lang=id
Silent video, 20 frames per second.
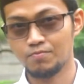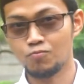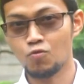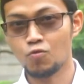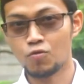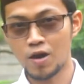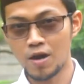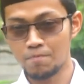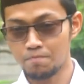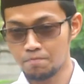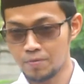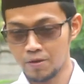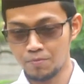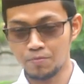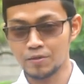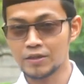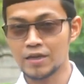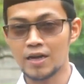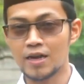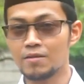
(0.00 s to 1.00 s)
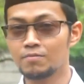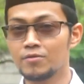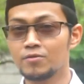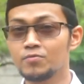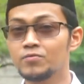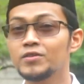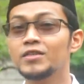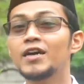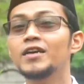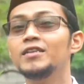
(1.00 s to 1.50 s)
bukan bim salah
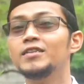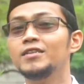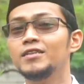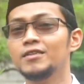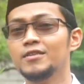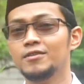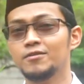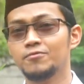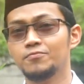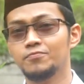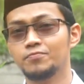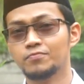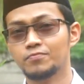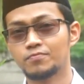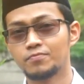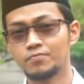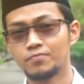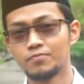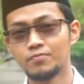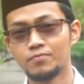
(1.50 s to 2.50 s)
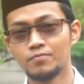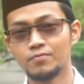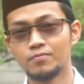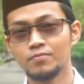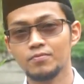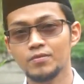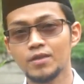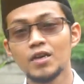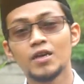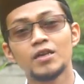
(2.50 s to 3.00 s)
bim jadi.
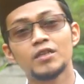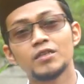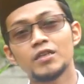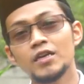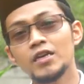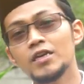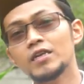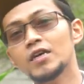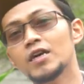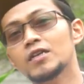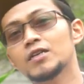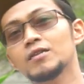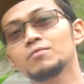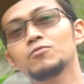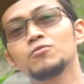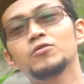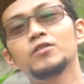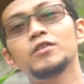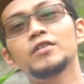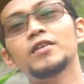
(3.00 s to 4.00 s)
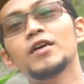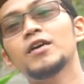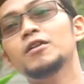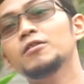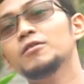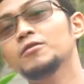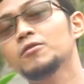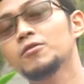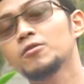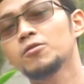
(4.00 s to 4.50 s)
Sehingga
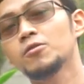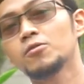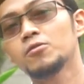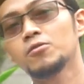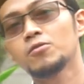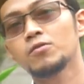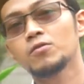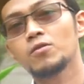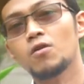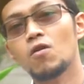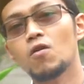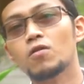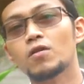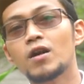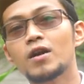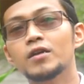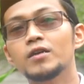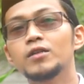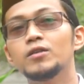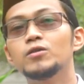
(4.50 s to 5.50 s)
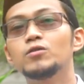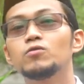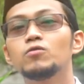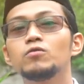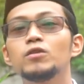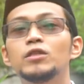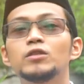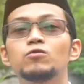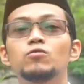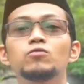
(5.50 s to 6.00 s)
kemudian orang
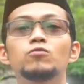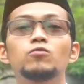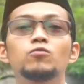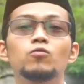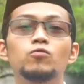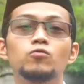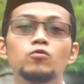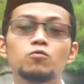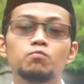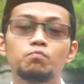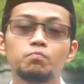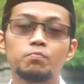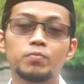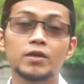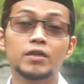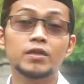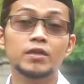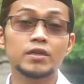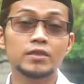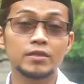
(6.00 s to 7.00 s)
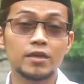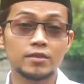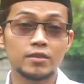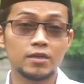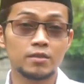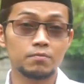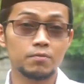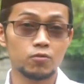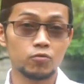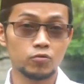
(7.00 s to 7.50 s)
itu dituntut untuk bekerja
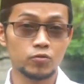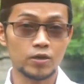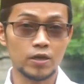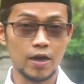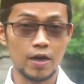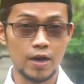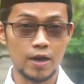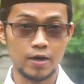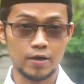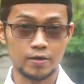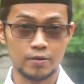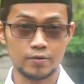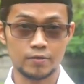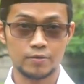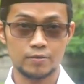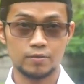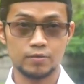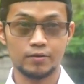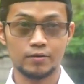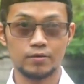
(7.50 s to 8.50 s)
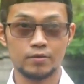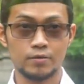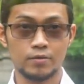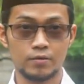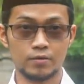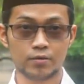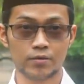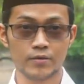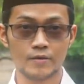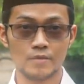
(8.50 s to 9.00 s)
dan berusaha.
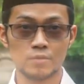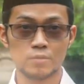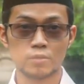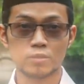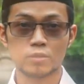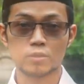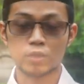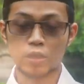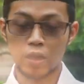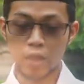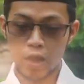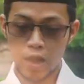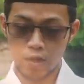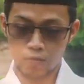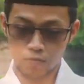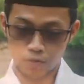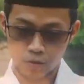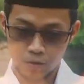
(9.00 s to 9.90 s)
Terlalu